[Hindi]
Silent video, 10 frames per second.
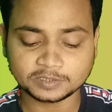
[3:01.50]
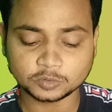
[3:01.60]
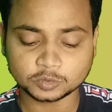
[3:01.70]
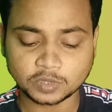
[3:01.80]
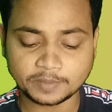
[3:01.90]
बाद
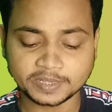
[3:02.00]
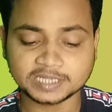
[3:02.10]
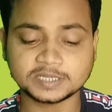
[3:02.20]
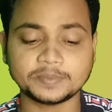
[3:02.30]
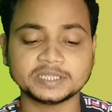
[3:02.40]
जो है सो आप
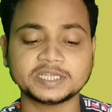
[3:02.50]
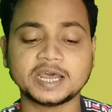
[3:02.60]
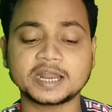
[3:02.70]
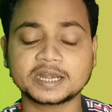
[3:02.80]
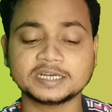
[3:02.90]
यहाँ से पैसे
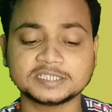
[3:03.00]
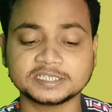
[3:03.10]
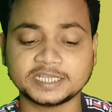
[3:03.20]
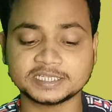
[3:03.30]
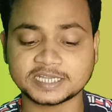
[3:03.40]
अर्न कर
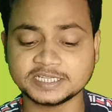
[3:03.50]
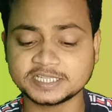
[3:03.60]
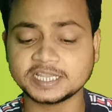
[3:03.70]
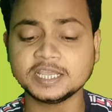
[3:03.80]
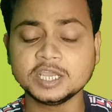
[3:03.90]
सकते हैं आसानी
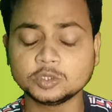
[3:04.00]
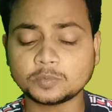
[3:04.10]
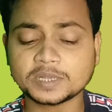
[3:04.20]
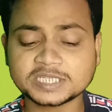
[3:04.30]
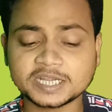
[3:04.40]
से
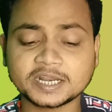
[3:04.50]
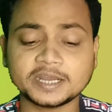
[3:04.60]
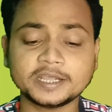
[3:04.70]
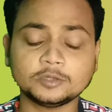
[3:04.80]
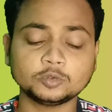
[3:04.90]
तो पैसे अर्न
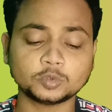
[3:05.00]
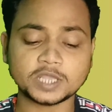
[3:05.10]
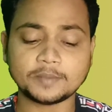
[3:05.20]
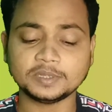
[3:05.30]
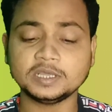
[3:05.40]
करने के दोस्तों
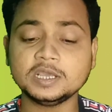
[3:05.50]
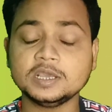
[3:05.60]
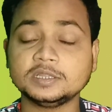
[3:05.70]
यहाँ पे